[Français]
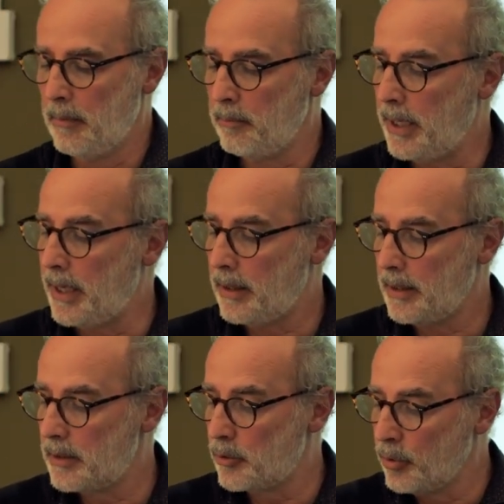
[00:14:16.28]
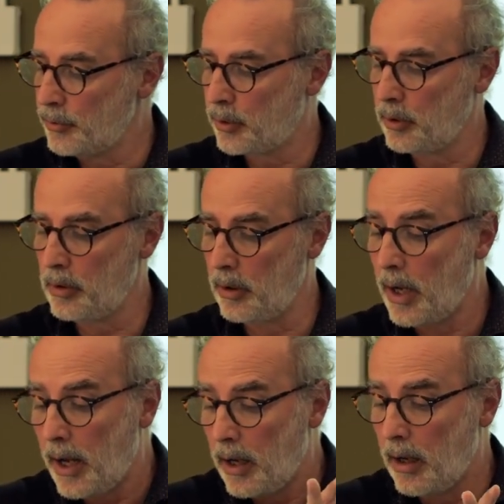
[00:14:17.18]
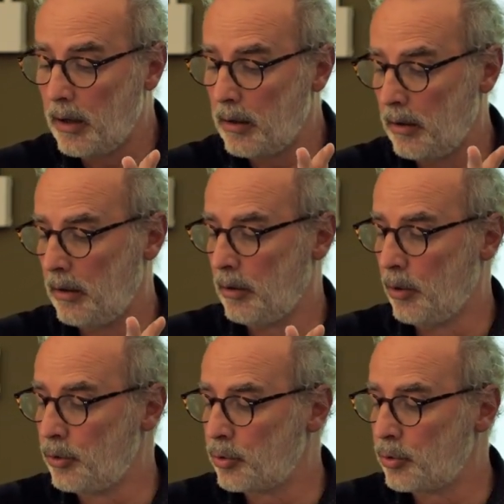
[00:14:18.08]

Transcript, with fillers: Mais là, il se trouve que au